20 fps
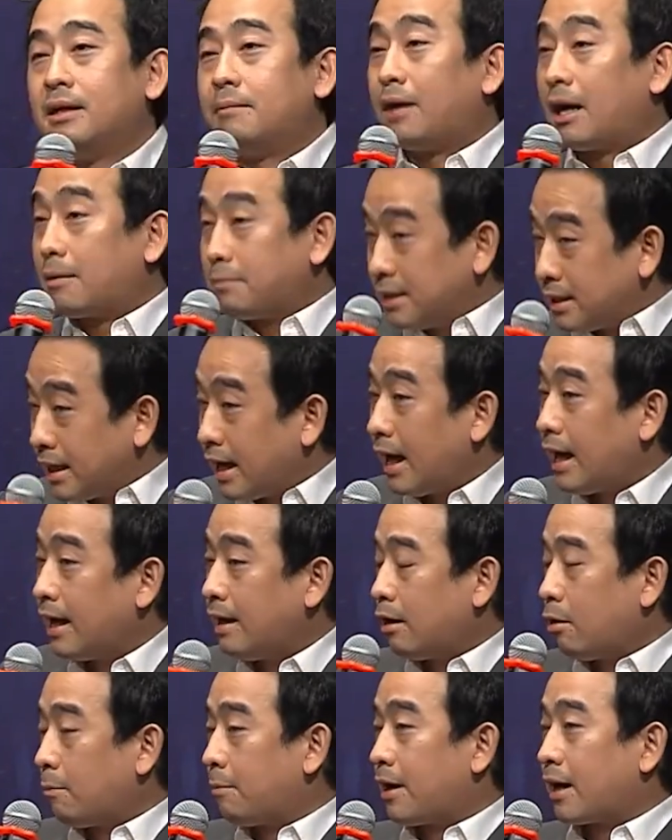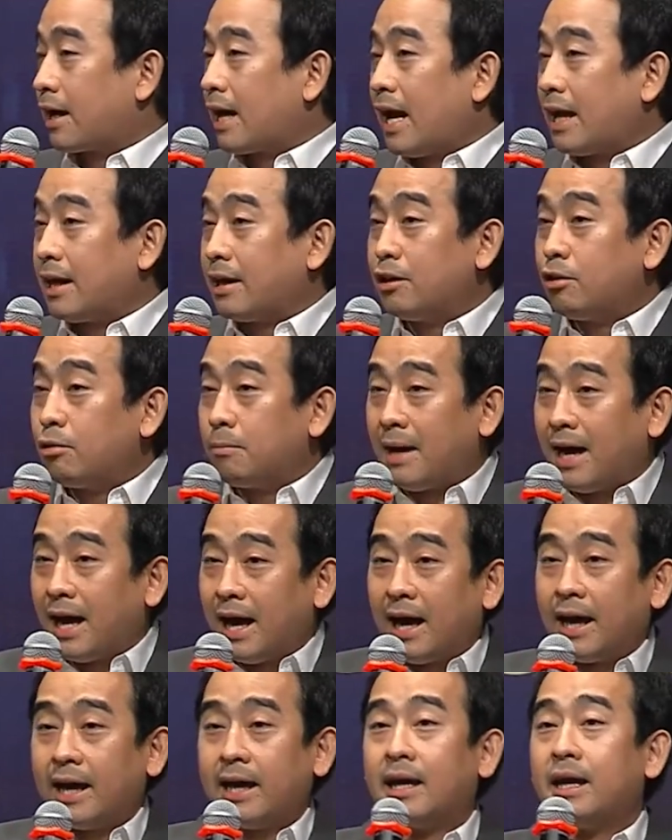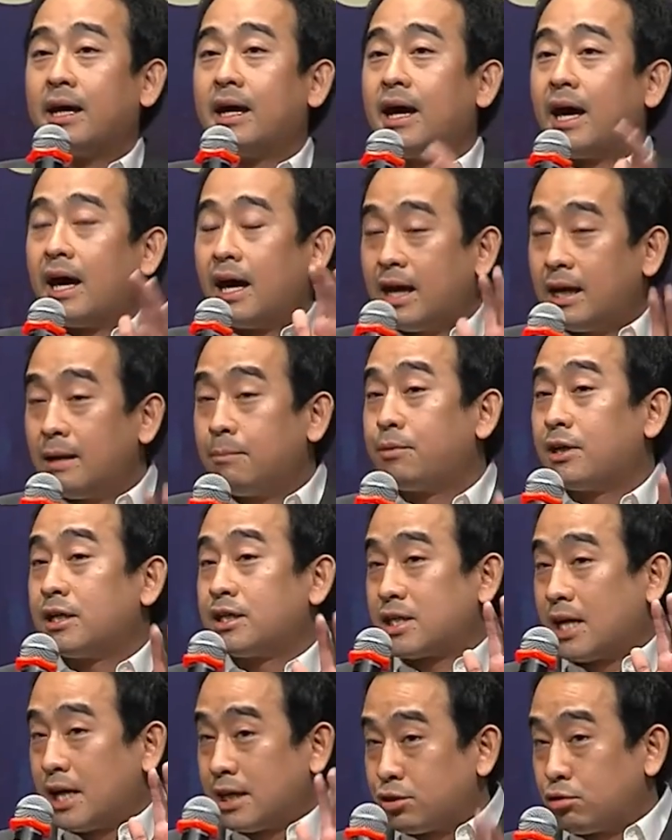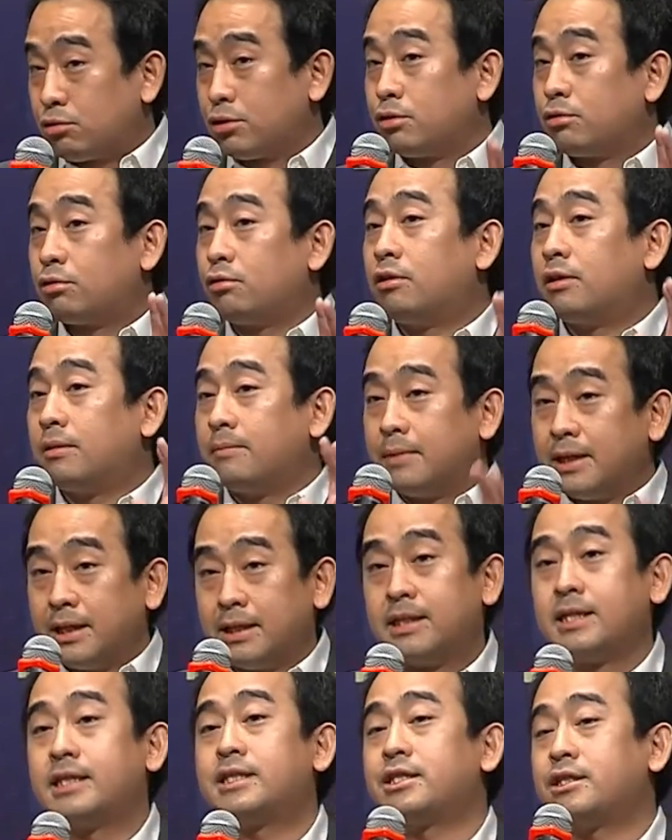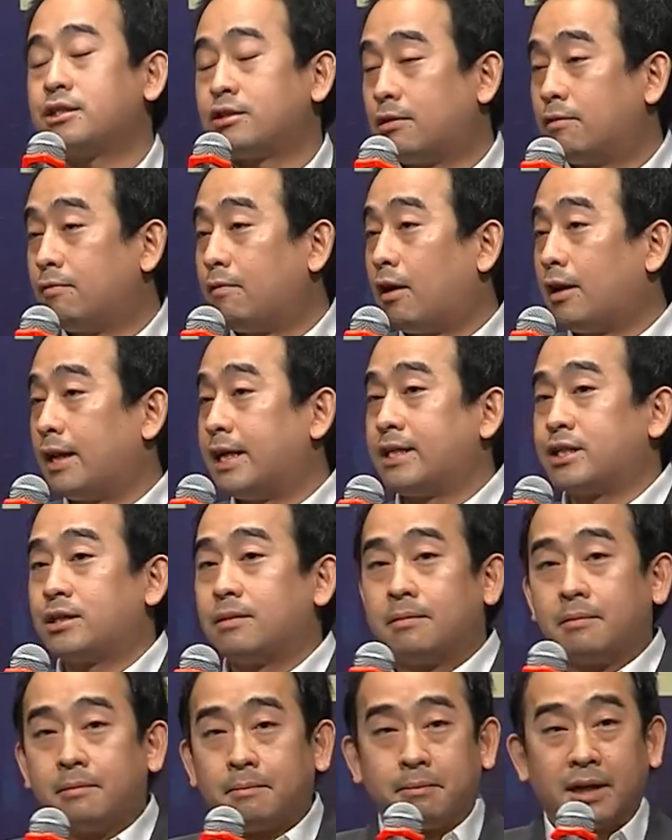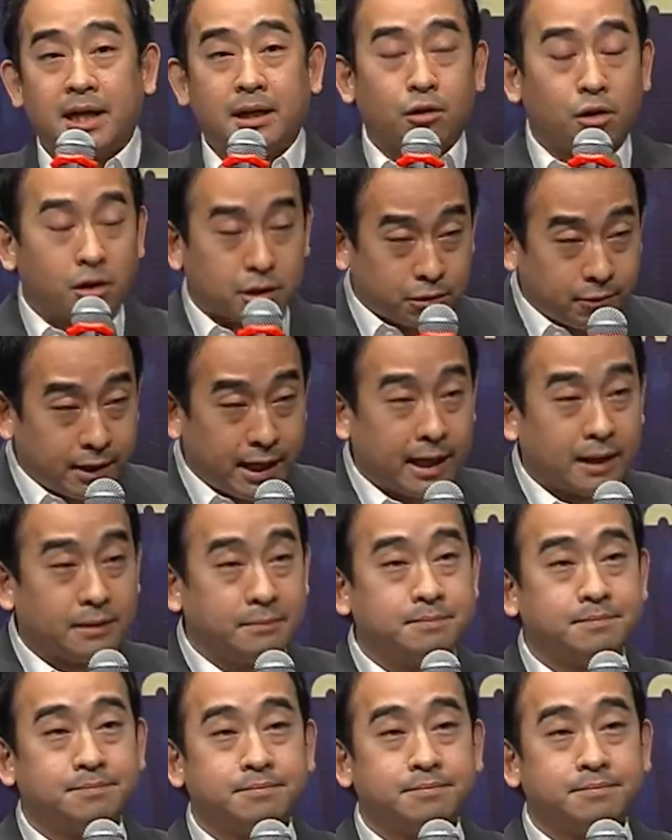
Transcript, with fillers: พรรคเพื่อไทยเราประกาศนโยบายให้ประชาชนทุกคนมี Digital Wallet เป็นของตัวเอง